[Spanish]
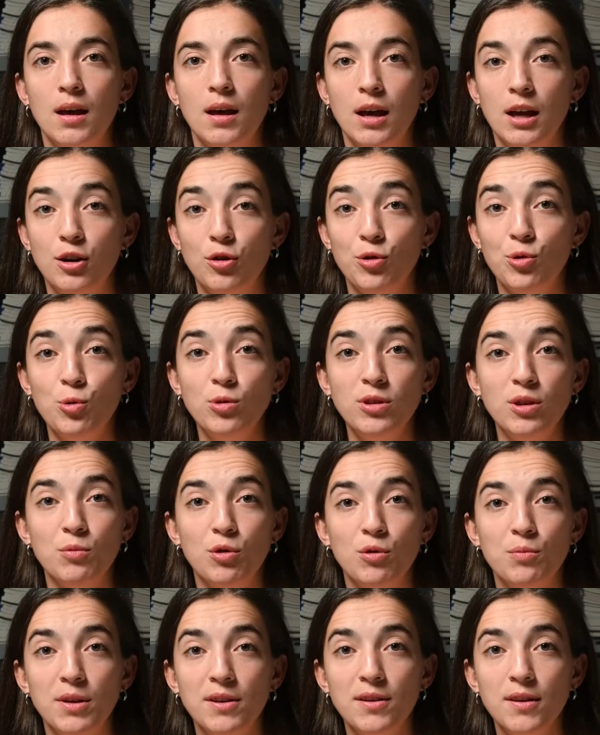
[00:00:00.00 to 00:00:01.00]
En los últimos
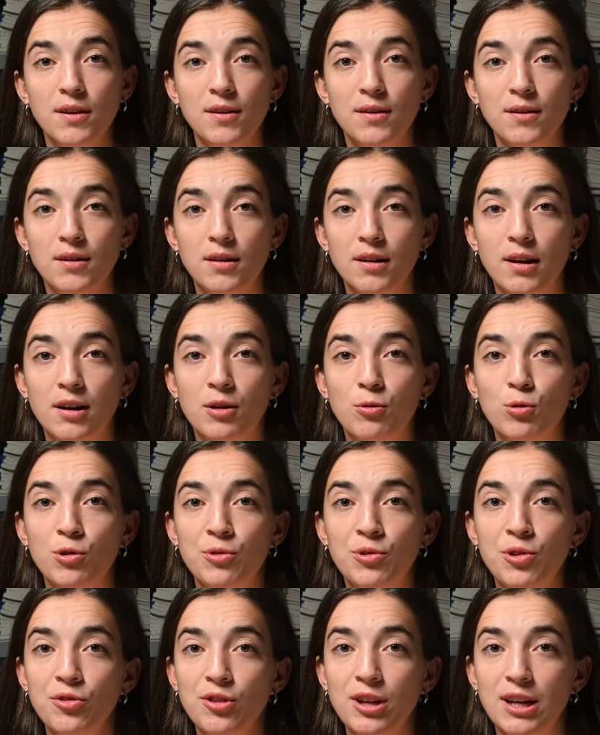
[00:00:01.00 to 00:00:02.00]
meses, la
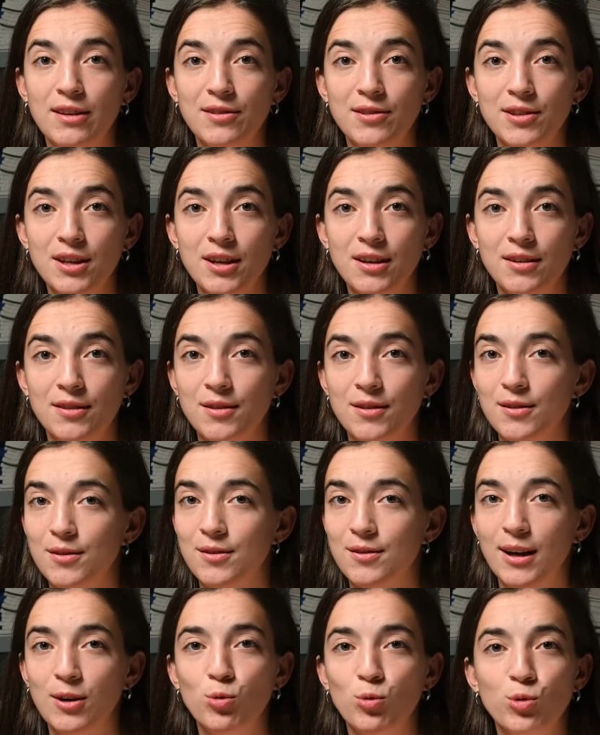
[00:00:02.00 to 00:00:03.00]
revolución de las IAs
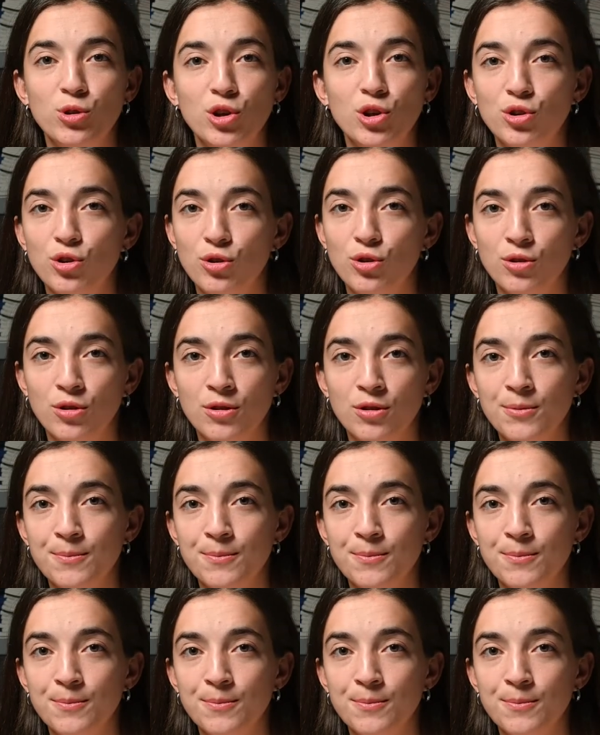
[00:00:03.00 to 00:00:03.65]
sacudió todo.